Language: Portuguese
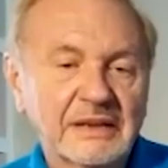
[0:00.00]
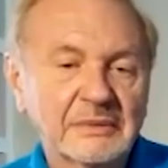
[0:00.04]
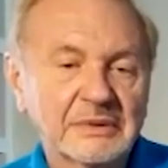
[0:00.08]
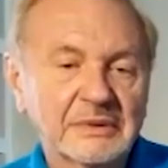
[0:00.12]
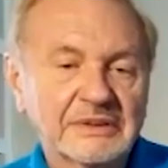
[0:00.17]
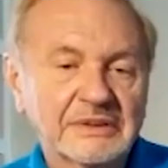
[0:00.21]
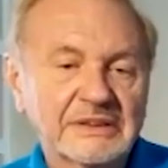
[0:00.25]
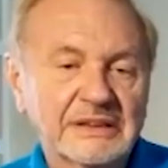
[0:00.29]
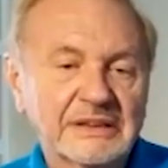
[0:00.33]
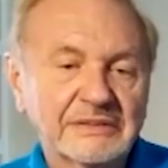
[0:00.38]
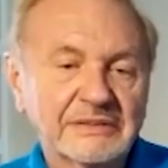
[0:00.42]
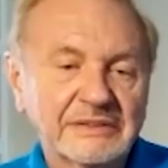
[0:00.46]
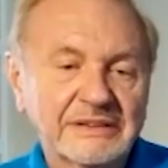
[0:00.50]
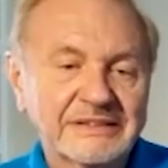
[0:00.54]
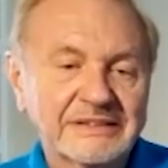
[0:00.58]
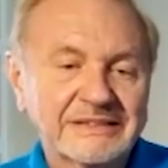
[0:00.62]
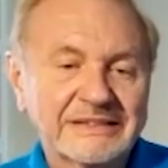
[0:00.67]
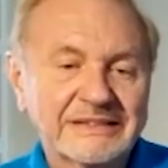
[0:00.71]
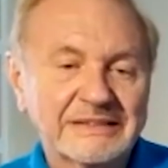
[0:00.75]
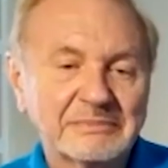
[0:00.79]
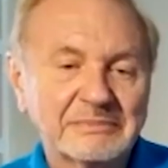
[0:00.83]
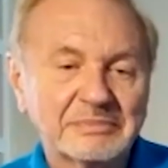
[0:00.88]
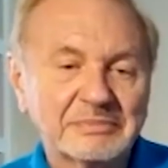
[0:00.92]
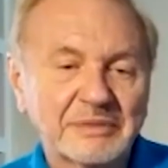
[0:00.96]
Eu
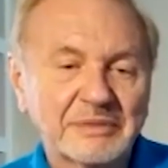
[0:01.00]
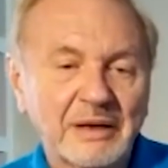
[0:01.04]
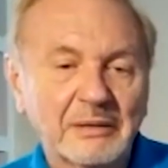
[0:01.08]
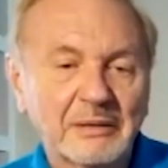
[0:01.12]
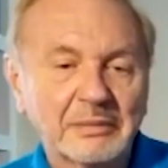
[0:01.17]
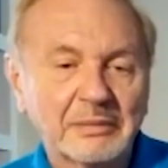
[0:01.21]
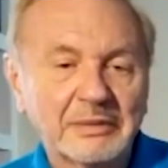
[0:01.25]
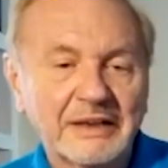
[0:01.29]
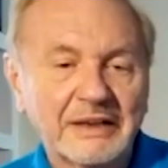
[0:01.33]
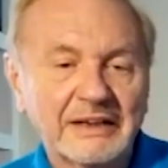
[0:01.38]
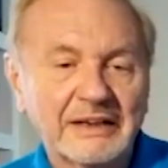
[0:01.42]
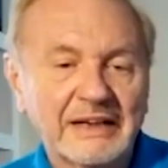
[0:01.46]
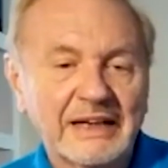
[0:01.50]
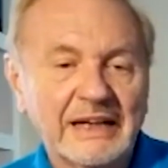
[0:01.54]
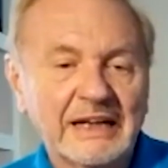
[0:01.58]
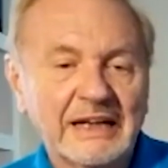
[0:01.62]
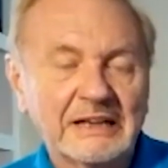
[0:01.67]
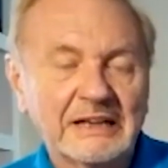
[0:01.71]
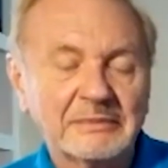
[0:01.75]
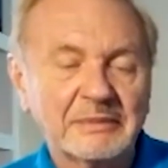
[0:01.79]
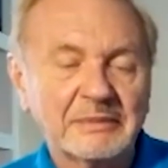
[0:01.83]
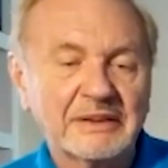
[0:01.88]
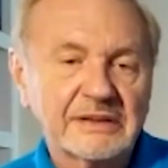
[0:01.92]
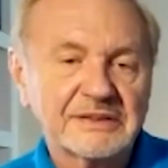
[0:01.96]
provavelmente daria um
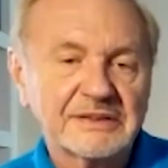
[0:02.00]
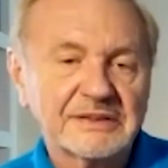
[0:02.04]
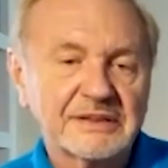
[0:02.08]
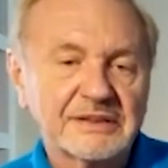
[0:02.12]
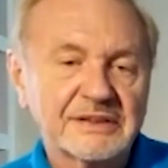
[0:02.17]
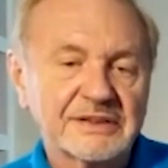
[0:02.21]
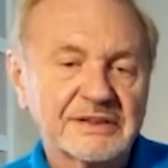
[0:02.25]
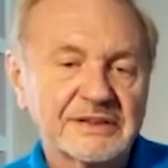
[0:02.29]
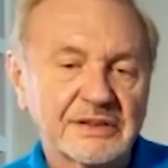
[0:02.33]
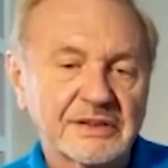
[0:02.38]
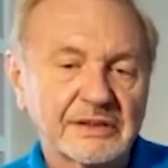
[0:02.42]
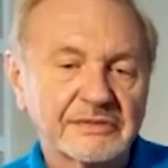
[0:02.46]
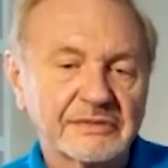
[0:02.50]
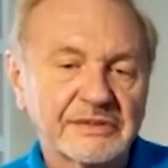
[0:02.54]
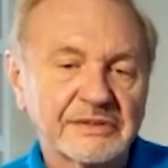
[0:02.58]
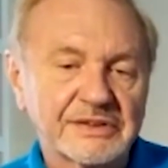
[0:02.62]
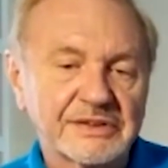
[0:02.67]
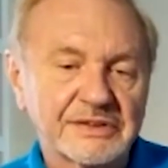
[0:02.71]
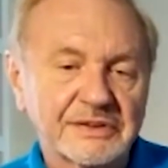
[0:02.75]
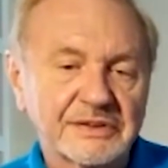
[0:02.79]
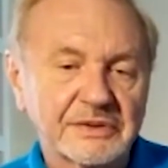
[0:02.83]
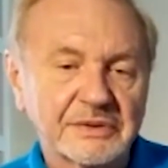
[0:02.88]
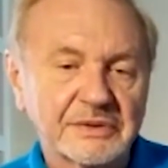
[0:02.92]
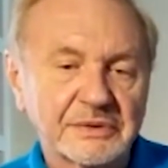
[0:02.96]
oito pelo
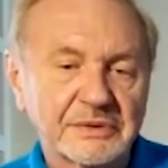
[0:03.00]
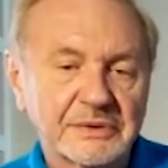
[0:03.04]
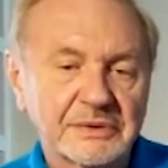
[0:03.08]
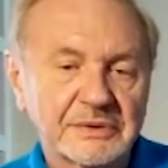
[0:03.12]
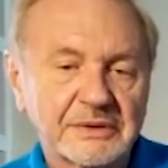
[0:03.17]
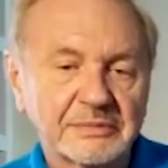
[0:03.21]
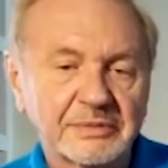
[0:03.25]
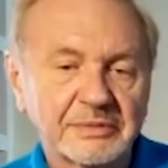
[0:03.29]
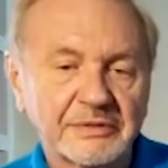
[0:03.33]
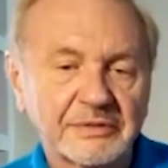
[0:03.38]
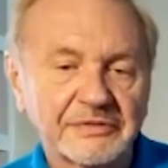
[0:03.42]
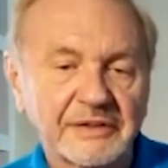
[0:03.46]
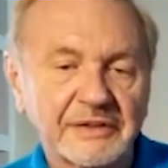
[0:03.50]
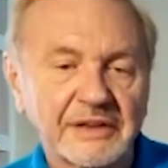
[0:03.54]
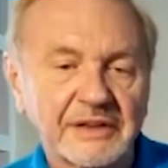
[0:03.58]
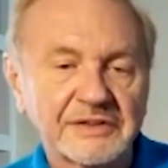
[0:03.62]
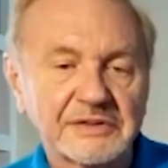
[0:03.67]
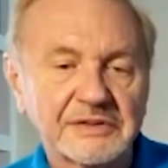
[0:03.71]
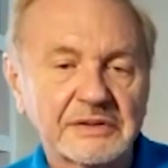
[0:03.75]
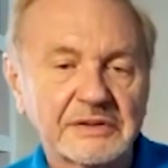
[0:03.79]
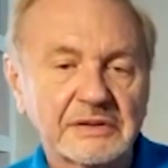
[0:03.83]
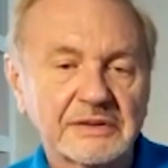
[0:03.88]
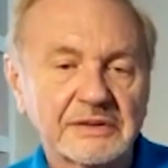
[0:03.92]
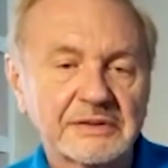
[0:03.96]
desserviço para o
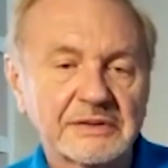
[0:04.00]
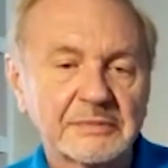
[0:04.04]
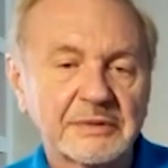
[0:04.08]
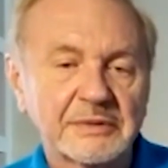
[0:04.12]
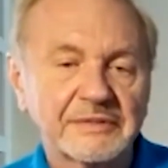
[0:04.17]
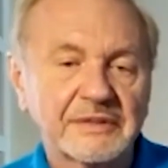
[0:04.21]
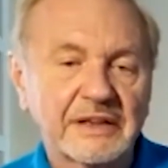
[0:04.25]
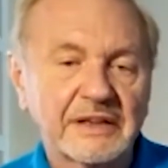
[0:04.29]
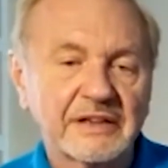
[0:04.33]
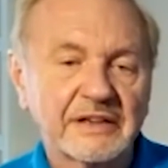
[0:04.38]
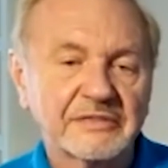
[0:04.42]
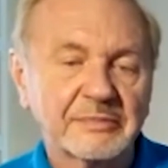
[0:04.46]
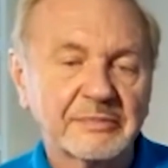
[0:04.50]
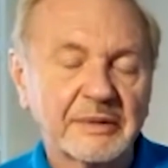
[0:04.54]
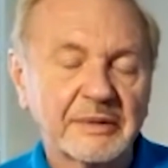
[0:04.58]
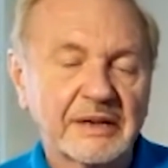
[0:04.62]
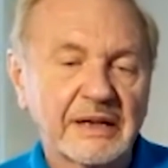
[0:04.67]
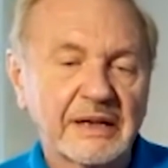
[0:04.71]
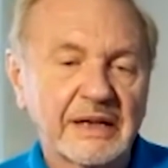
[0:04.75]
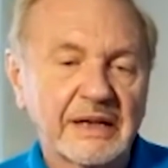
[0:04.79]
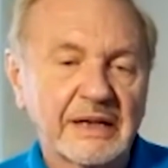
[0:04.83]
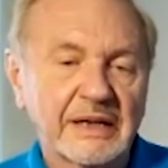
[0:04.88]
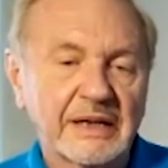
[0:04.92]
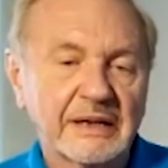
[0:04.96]
profissionalismo do
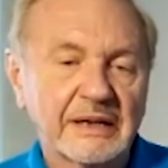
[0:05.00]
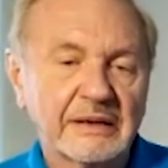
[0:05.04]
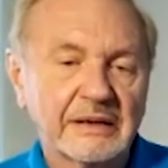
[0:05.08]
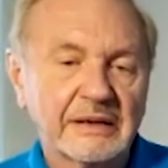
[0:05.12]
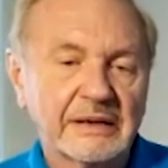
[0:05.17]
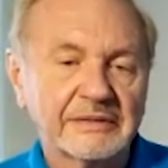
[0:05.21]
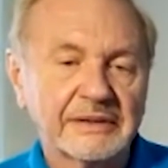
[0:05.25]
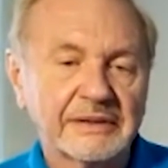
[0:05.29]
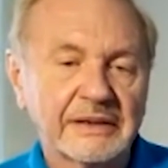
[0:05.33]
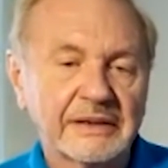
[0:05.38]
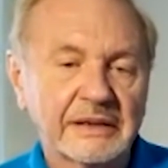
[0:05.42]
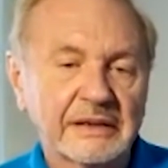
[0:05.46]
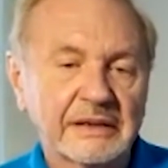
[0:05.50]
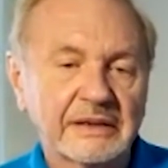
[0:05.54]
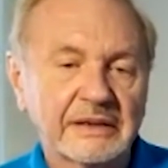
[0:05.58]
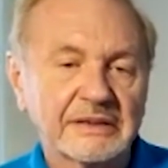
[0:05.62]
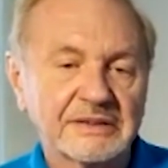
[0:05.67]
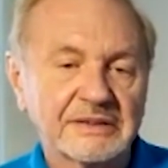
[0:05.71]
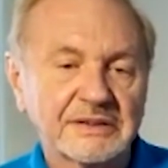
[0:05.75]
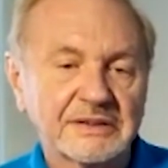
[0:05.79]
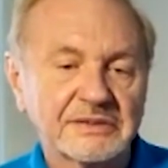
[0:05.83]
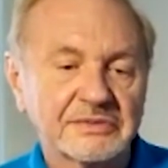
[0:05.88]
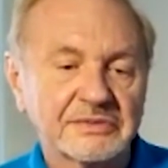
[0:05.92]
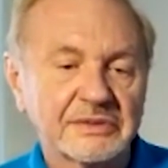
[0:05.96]
FBI mas
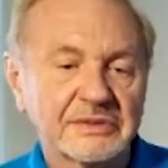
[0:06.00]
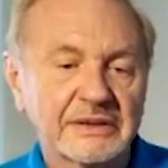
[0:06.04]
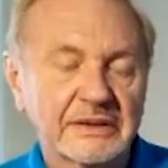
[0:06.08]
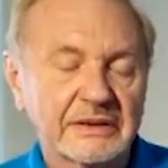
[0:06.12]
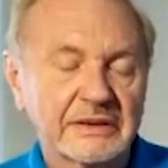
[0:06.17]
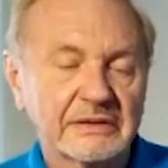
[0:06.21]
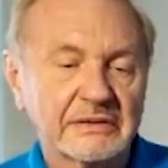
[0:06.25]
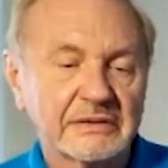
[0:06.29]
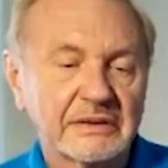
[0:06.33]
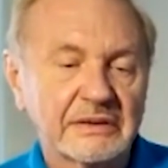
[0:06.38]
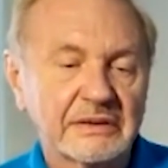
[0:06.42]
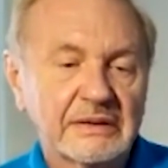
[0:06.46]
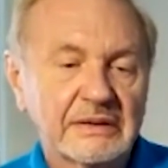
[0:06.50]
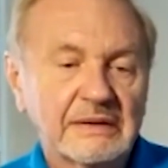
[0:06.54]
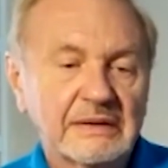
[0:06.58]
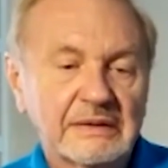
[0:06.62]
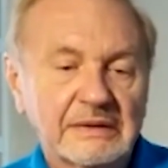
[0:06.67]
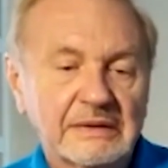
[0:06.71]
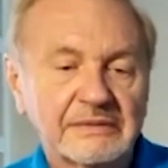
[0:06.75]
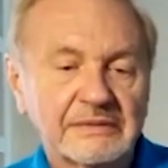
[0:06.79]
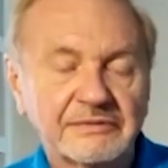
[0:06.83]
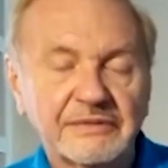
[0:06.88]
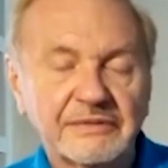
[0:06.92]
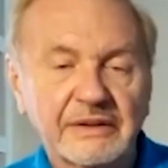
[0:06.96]
todo o resto é
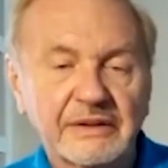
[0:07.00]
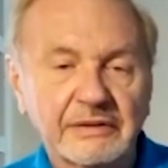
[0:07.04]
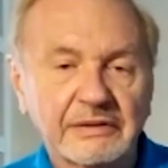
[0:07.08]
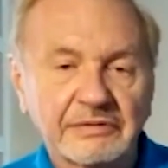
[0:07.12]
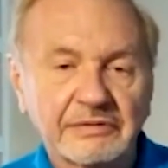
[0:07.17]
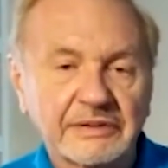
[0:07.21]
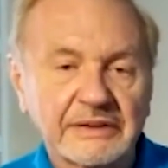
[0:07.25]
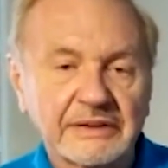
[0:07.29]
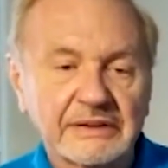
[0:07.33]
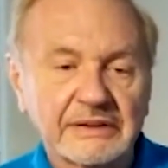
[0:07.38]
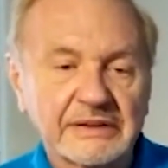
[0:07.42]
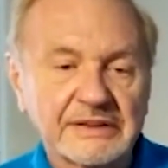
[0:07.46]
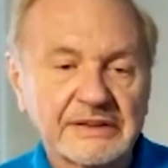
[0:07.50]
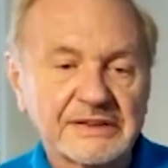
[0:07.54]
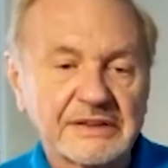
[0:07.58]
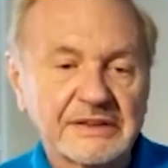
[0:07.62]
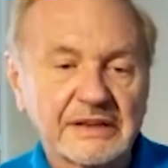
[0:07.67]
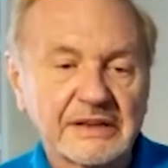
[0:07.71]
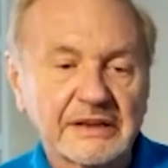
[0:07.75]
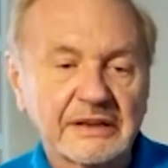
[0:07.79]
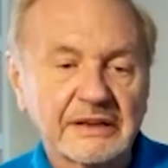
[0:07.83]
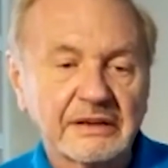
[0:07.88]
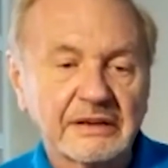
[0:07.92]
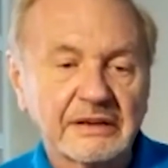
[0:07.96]
muito realista.